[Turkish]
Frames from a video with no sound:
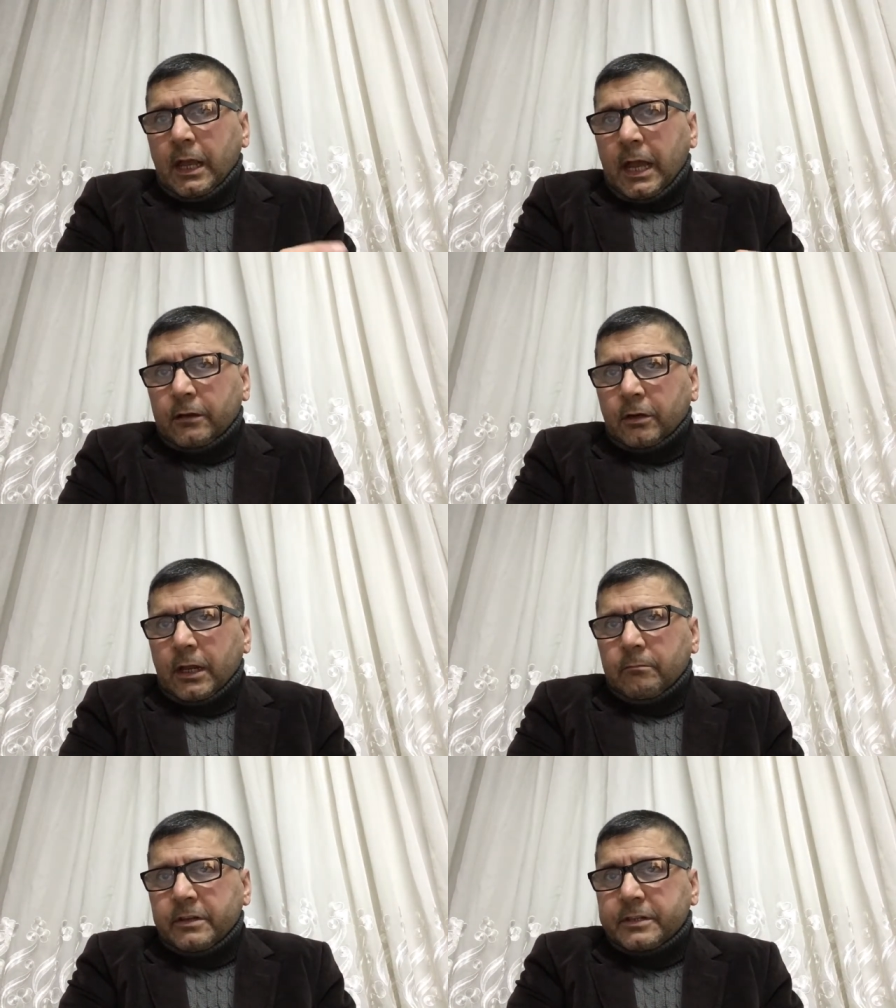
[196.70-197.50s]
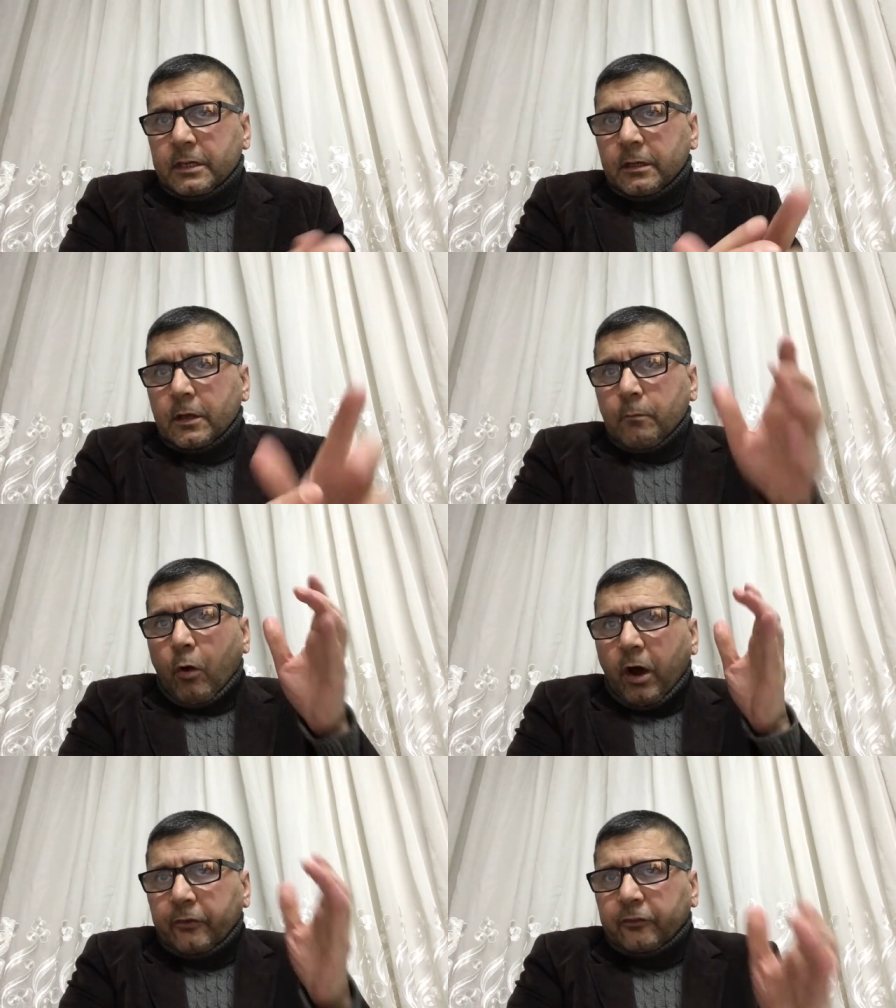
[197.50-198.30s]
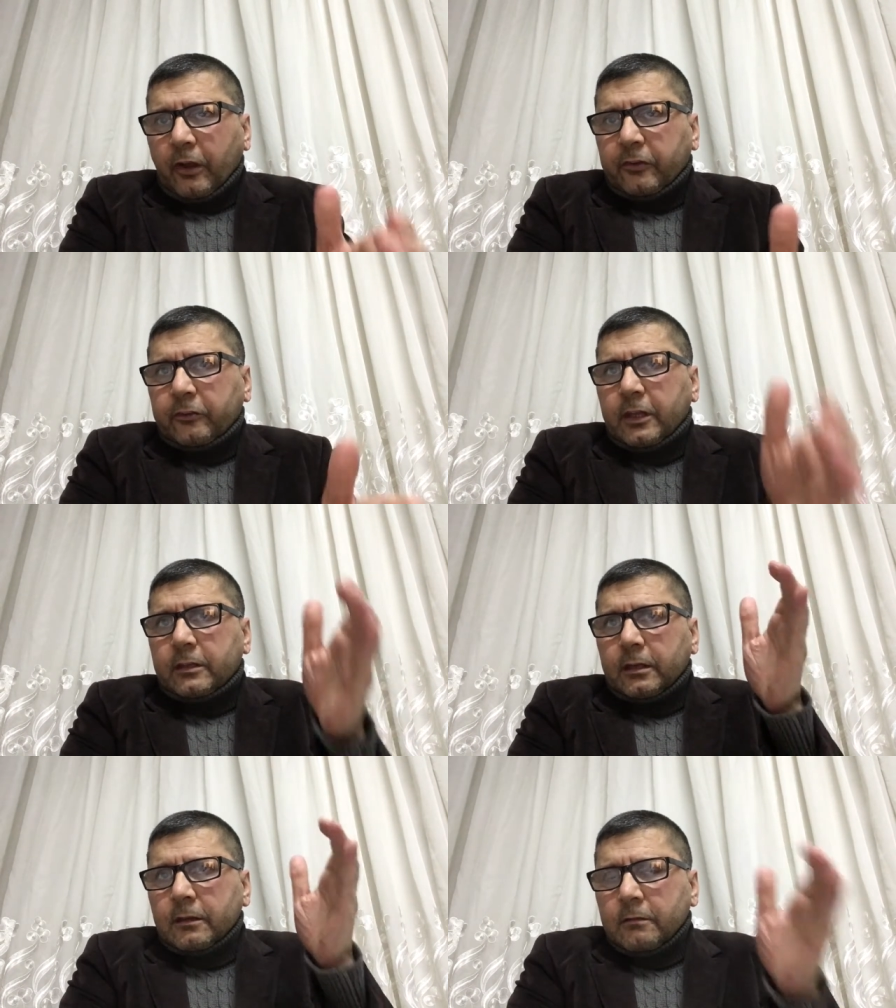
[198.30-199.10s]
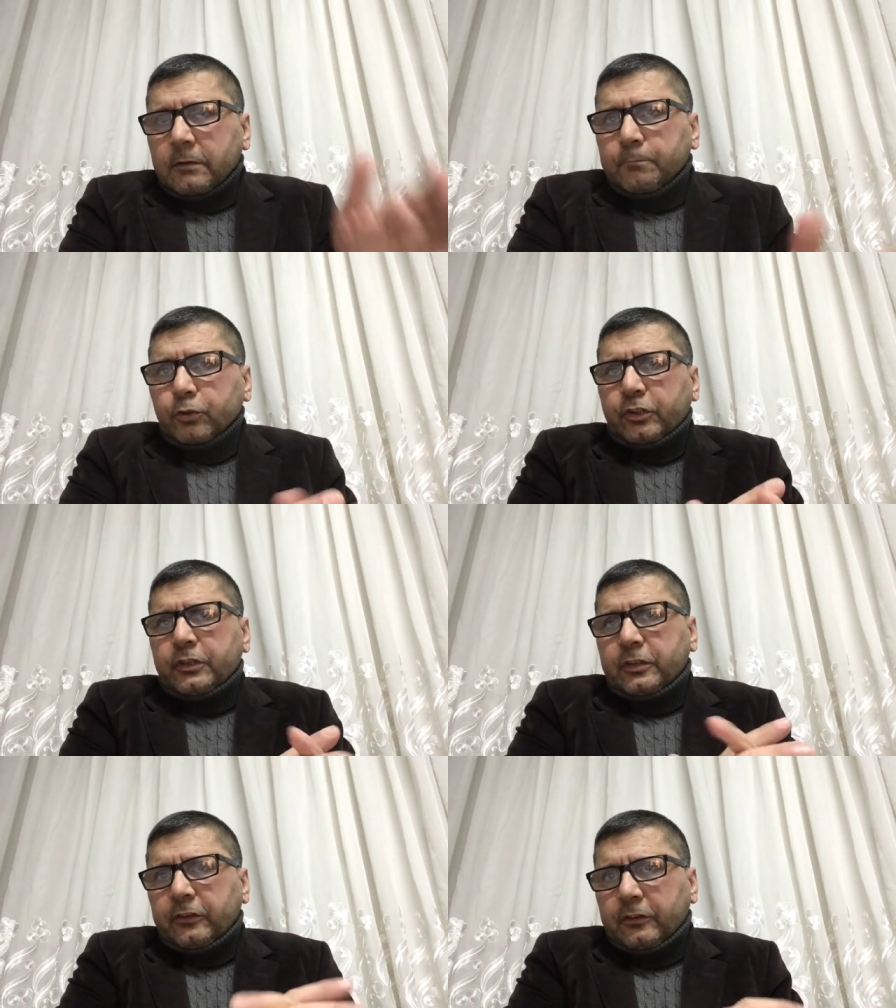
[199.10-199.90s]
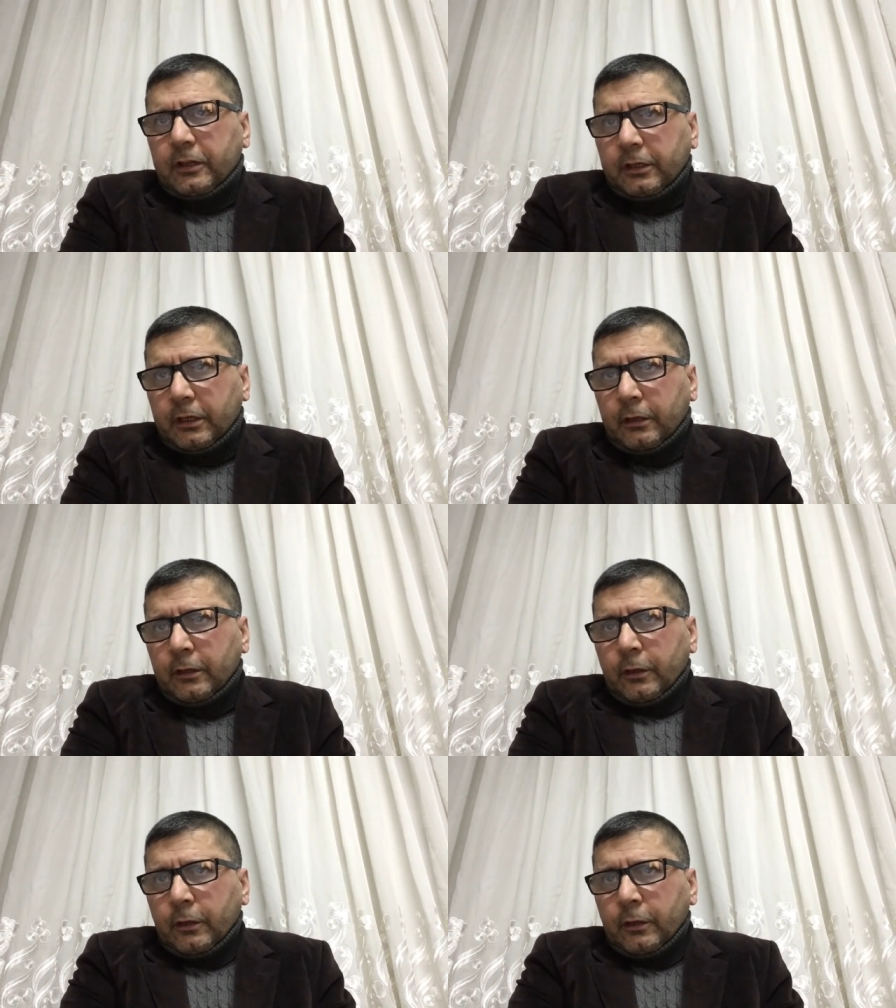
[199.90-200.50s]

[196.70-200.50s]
en önemlisi bu hassasiyeti ve bu titizliği